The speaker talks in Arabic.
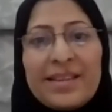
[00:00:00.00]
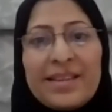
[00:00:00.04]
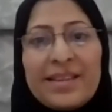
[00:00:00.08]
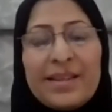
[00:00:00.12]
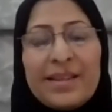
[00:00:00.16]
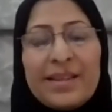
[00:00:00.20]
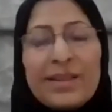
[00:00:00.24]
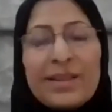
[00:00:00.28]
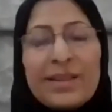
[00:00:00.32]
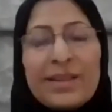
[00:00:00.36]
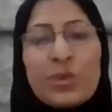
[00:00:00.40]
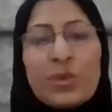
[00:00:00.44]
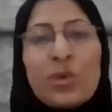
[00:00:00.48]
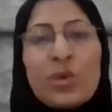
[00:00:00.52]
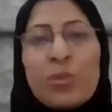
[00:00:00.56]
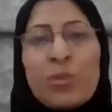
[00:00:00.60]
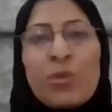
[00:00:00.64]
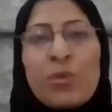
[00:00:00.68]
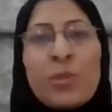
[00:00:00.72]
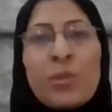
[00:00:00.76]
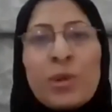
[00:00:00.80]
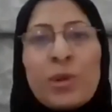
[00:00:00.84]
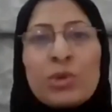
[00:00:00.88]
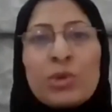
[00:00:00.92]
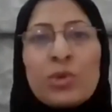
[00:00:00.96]
نكون مو
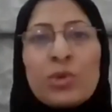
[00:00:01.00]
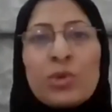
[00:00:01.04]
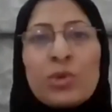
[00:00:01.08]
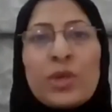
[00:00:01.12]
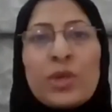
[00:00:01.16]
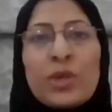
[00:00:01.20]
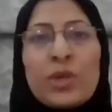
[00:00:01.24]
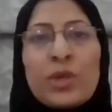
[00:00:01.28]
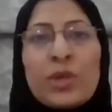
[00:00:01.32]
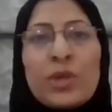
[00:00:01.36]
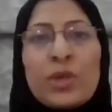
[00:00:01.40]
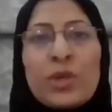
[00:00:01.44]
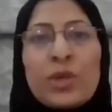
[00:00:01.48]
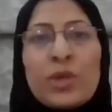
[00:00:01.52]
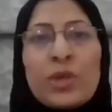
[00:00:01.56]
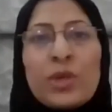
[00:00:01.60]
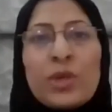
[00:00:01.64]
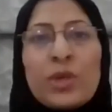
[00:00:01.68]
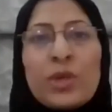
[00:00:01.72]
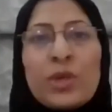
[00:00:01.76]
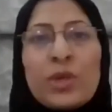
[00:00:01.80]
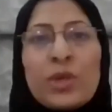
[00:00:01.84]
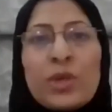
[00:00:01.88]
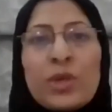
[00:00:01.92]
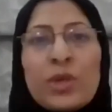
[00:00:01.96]
موجودين بس في
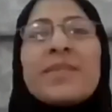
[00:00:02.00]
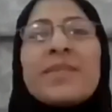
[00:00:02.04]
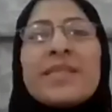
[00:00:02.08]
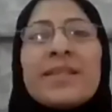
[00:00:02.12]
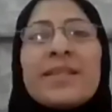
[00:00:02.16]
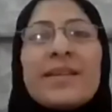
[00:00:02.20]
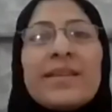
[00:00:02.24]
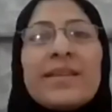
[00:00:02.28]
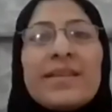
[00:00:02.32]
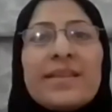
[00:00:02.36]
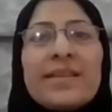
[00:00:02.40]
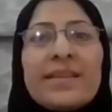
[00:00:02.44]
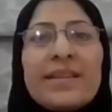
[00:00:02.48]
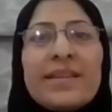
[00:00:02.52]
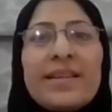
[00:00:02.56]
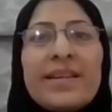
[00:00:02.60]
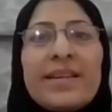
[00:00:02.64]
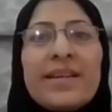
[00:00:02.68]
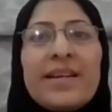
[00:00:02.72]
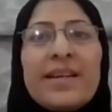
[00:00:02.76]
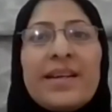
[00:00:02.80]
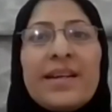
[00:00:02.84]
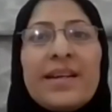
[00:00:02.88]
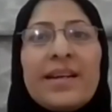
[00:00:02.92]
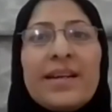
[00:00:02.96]
لمسة
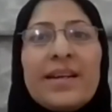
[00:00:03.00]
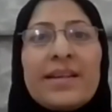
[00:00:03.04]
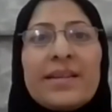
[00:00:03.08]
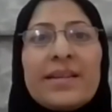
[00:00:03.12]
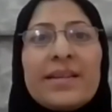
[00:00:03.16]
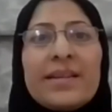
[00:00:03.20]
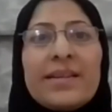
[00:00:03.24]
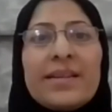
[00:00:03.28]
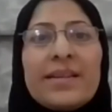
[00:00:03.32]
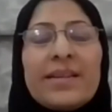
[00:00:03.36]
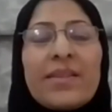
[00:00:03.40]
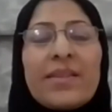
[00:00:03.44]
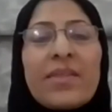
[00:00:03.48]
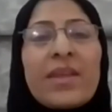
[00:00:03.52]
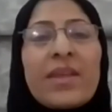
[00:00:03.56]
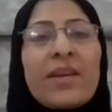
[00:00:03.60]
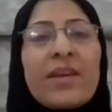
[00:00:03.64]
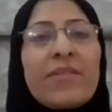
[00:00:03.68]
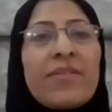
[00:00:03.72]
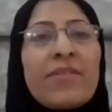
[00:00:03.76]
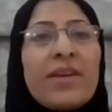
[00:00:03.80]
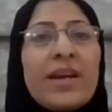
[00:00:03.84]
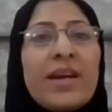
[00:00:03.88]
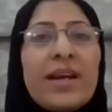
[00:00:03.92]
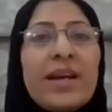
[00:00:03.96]

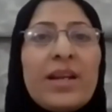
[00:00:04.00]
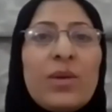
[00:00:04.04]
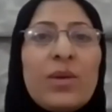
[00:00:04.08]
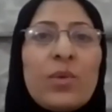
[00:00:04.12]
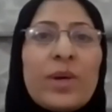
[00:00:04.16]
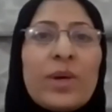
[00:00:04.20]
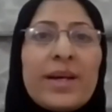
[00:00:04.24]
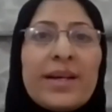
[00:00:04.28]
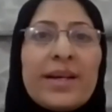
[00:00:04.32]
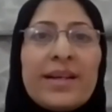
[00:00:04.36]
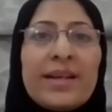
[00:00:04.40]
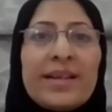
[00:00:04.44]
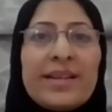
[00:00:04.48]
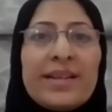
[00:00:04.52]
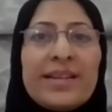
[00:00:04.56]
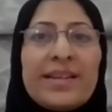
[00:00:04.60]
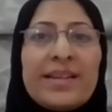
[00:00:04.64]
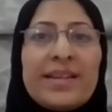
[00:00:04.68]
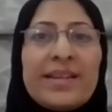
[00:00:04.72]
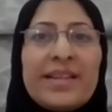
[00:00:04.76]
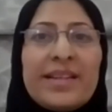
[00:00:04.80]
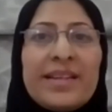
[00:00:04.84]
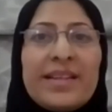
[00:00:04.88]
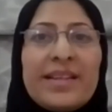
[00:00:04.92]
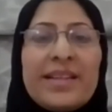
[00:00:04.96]
نضيفها حلوه
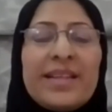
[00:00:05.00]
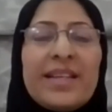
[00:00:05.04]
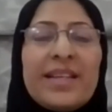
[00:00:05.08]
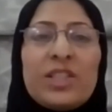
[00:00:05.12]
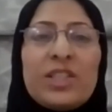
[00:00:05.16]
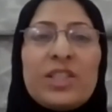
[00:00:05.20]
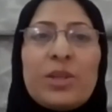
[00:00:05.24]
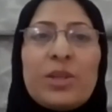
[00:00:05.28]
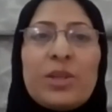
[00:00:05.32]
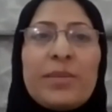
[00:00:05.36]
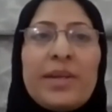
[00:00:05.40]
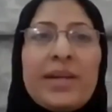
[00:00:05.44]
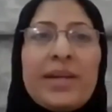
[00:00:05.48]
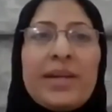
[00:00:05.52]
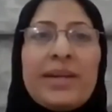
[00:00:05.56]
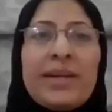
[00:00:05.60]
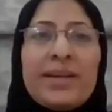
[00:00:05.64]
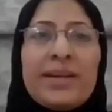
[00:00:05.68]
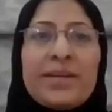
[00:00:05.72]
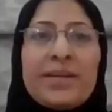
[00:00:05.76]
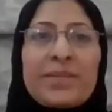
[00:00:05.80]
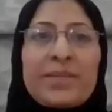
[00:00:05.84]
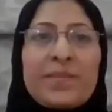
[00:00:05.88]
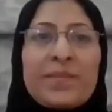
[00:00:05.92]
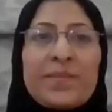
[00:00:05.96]
للجمعيه
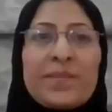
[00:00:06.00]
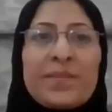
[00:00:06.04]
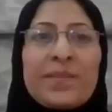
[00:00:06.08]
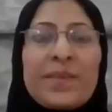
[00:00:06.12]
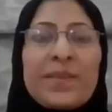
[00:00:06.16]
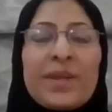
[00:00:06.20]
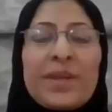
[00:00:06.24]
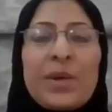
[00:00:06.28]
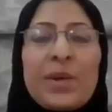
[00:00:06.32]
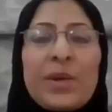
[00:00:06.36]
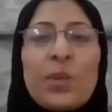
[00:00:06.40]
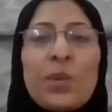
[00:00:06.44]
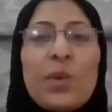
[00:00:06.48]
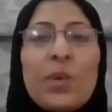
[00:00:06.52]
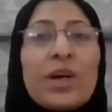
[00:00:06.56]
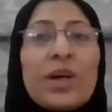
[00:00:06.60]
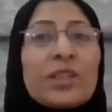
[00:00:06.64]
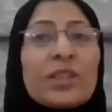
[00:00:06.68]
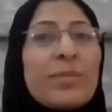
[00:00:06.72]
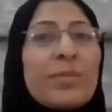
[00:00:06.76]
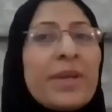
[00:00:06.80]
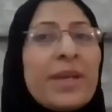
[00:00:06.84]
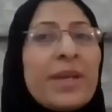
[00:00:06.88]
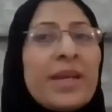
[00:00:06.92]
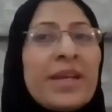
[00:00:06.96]

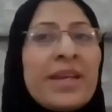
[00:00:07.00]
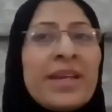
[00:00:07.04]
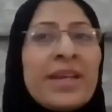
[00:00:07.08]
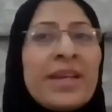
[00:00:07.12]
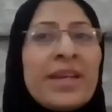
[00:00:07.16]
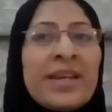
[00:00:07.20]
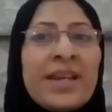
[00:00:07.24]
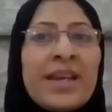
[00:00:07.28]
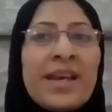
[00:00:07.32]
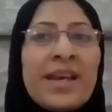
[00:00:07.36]
واتمنى ان